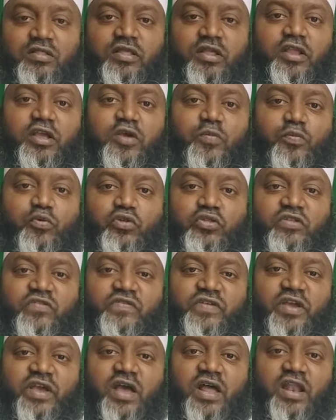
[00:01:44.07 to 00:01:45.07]
తిరిగి పూర్తి
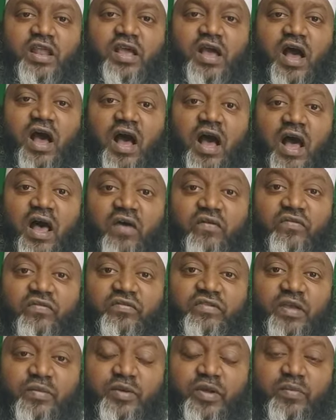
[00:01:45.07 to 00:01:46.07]
చేయాలి ఆ
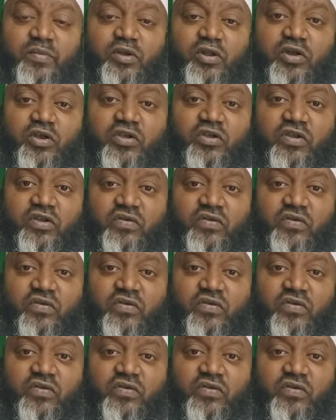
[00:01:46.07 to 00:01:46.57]
సమయంలో